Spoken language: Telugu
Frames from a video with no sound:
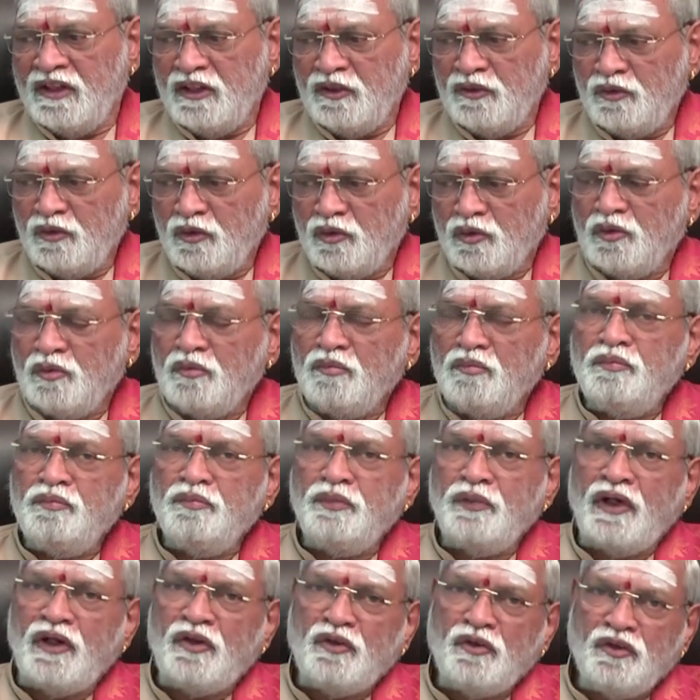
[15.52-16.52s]
ఇటు
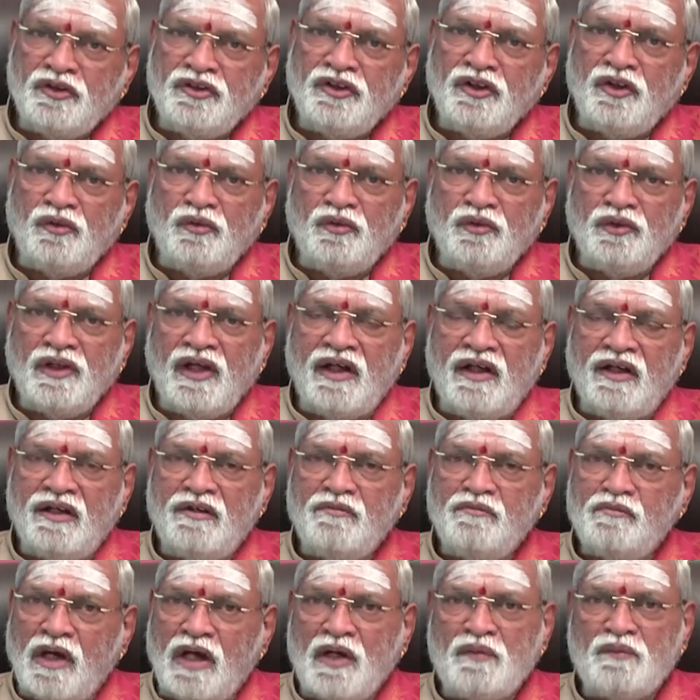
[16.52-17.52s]
ప్రకృతిలో కూడా
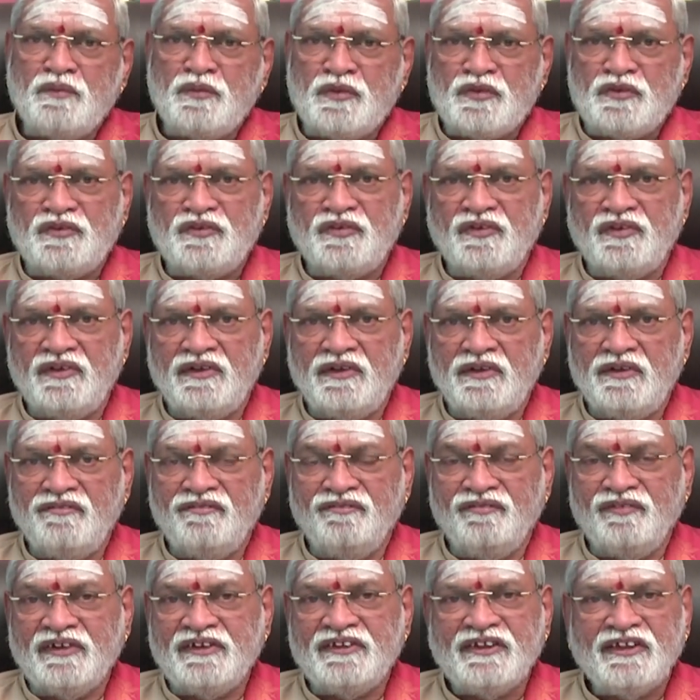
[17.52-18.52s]
మార్పు వస్తుంది
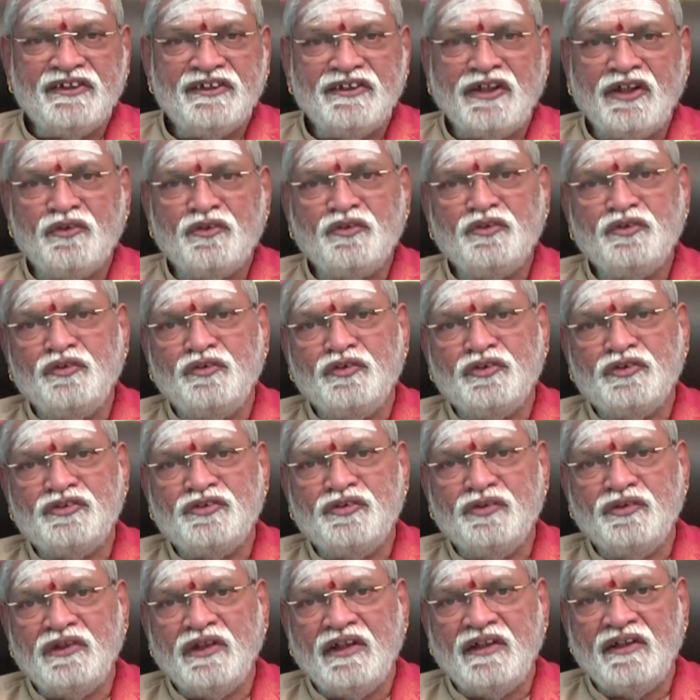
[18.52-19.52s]
వసంత ఋతువు
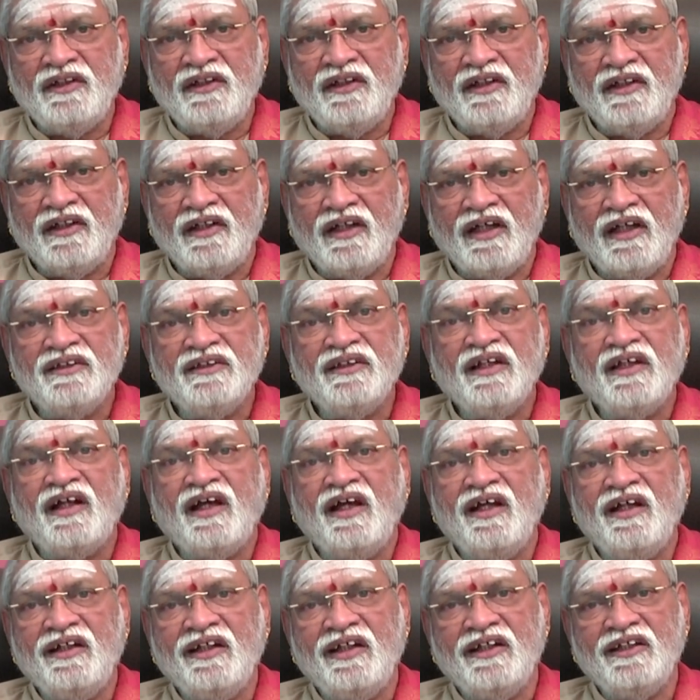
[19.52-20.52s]
వస్తుందంటే అందరు
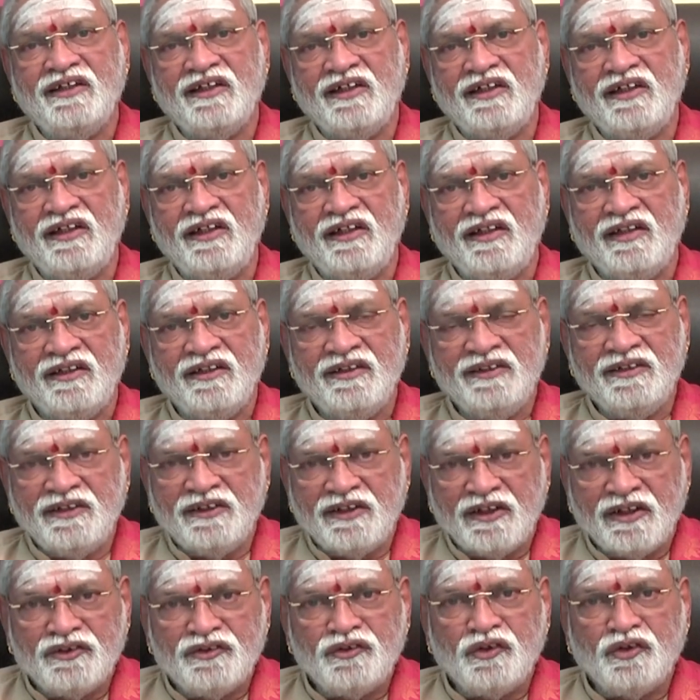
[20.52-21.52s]
ఆహ్లాదంగా
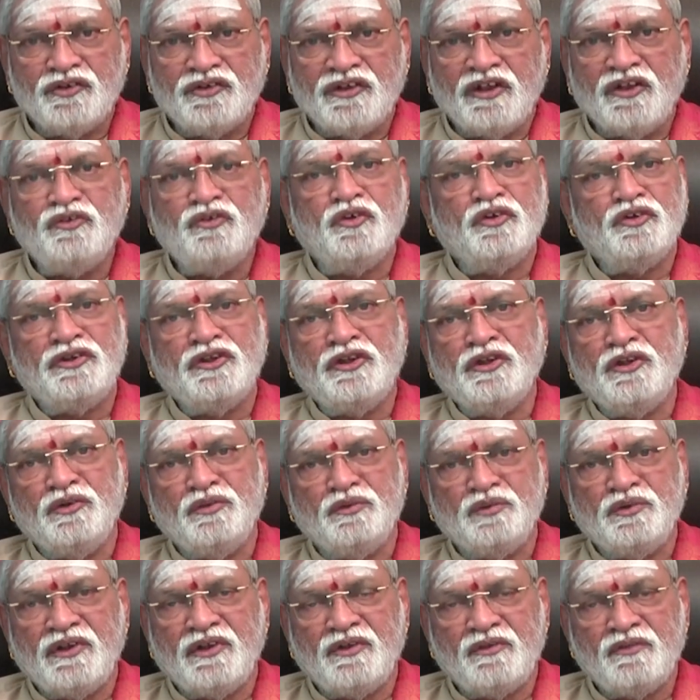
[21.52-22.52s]
ఎంతో సంతోషంగా
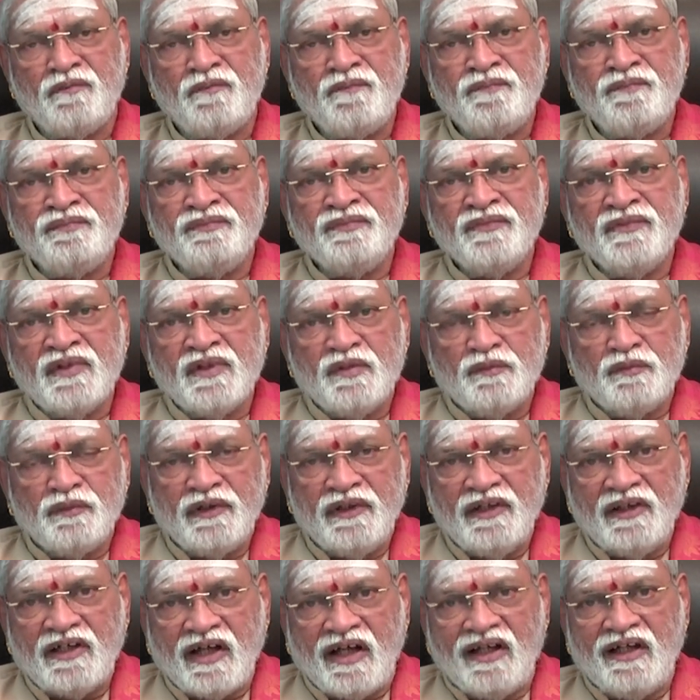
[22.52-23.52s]
ఉంటారు
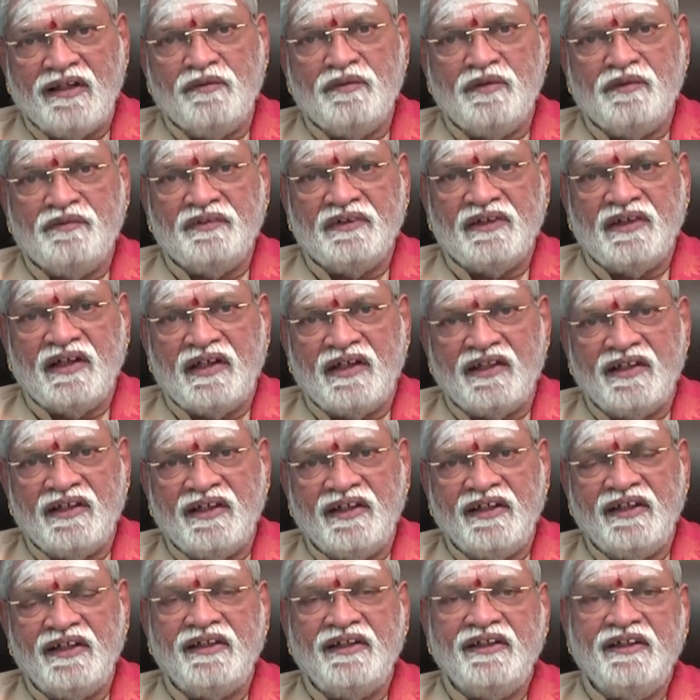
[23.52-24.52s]
ఇప్పుడు ఈ కాలం
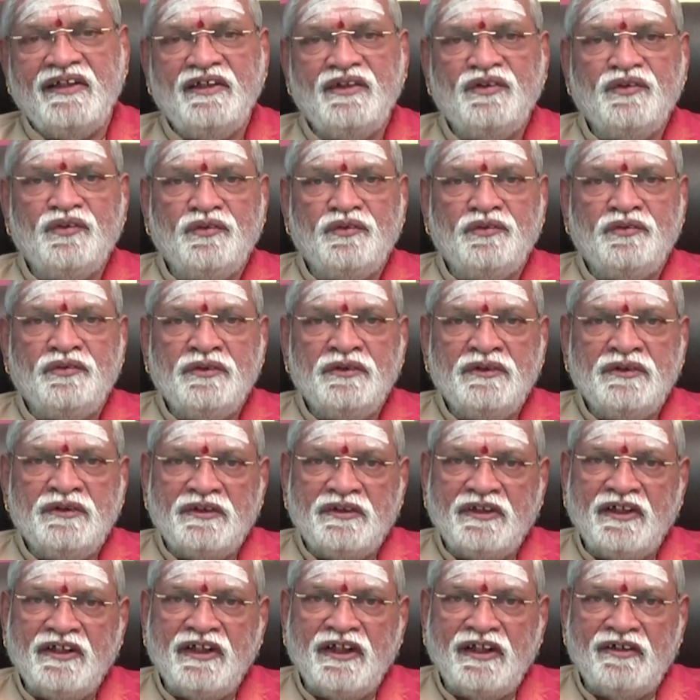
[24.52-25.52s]
ఏమిటిదనంటే ఇటు
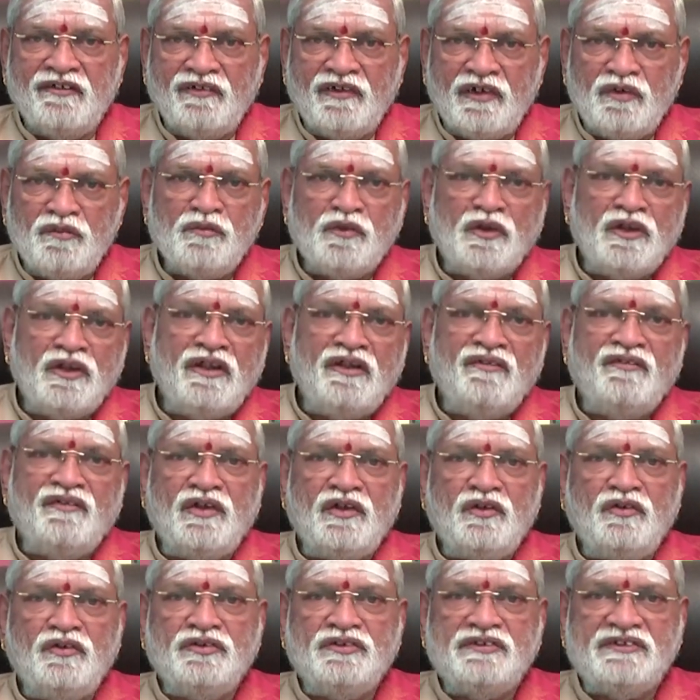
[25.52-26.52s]
నిన్నటి వరకు మొన్నటి
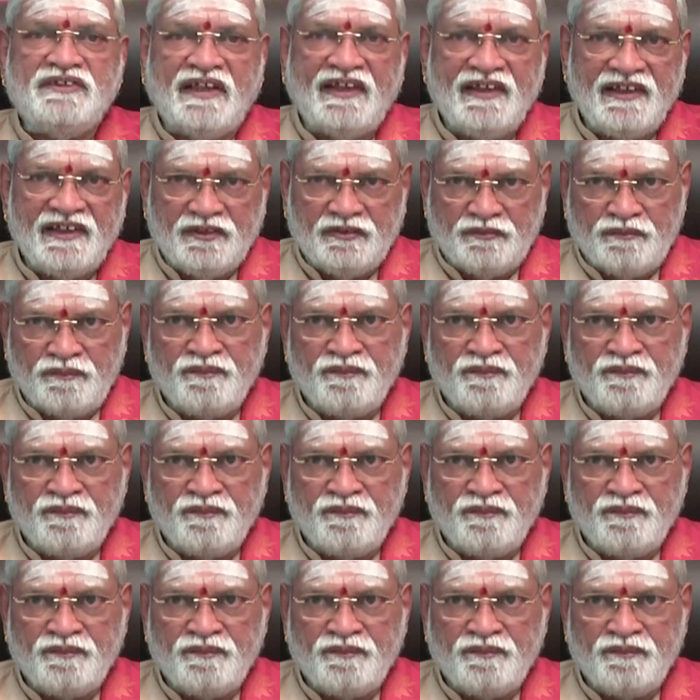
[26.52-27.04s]
వరకు చలి